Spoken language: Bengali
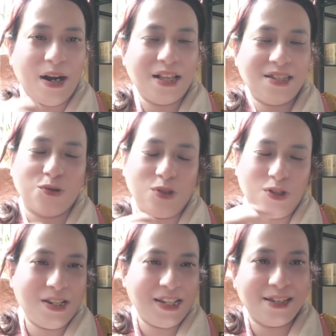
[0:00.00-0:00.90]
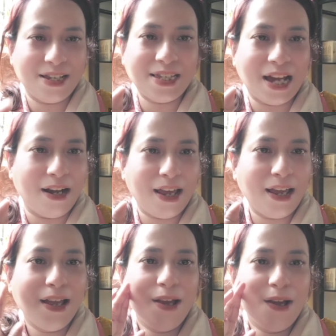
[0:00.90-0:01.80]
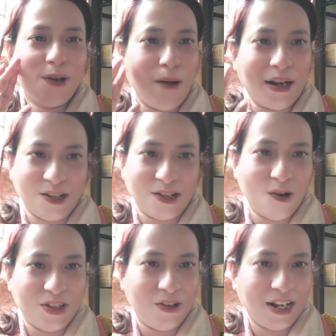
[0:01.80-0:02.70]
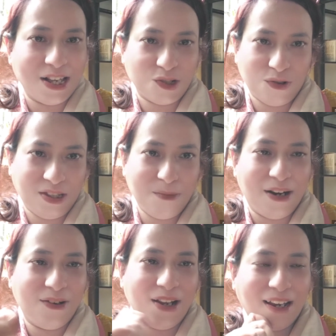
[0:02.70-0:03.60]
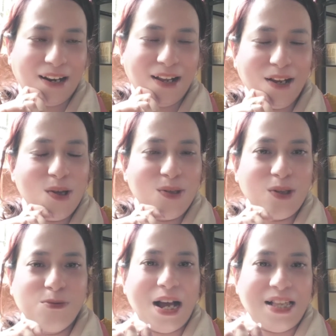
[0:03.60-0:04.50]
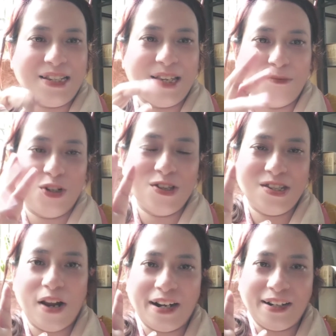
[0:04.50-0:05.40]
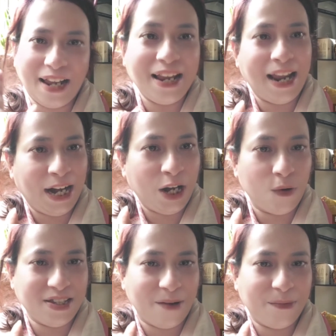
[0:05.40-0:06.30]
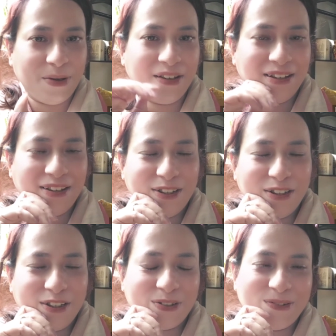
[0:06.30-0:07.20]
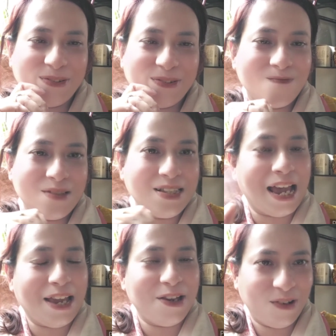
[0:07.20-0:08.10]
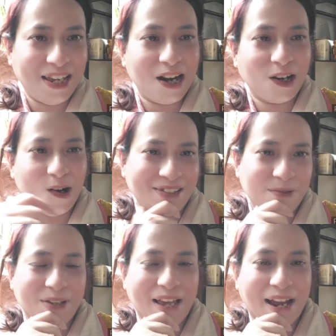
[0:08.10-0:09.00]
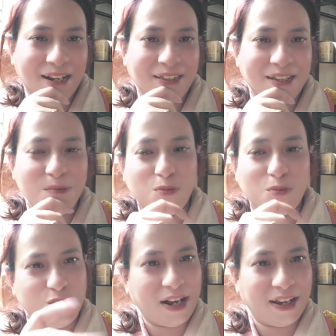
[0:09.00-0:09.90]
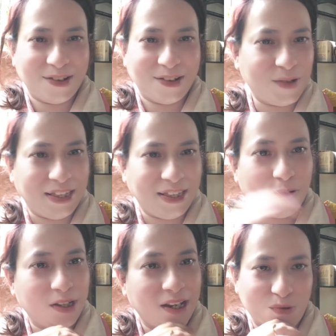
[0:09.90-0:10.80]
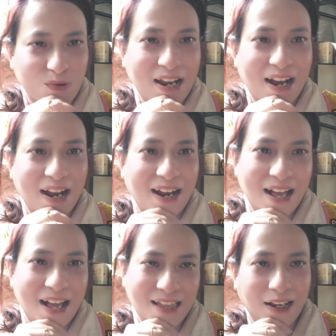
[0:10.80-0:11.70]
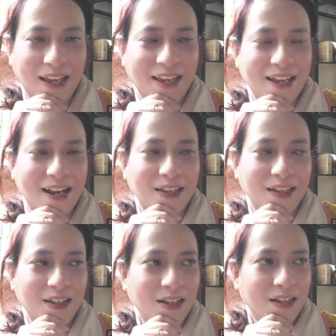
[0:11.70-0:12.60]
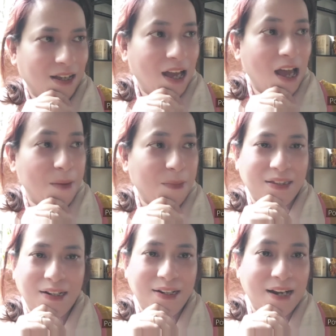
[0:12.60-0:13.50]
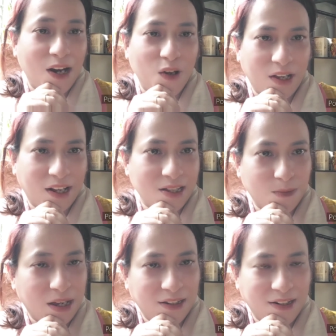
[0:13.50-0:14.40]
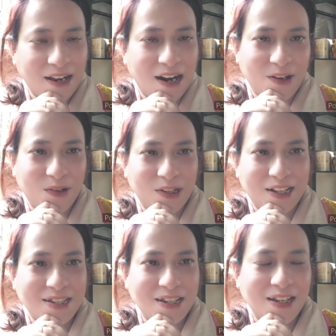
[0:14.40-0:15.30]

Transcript: আছে যদিও ঠিক আছে সানডে খুব একটা ঘড়ি ধরে কাজ করতে ভালো লাগে না তবু আজকে মনে হচ্ছে অনেকটাই লেট হয়ে যাবে তো যাই হোক কী আর করা যাবে একটা দিন পুজোর আগে একটু এদিক ওদিকে টুকটাক কাজ থাকেই আর কি হ্যাঁ মায়াদির ডাল হয়ে গেছে মায়াদির ডালটা হয়ে গেছে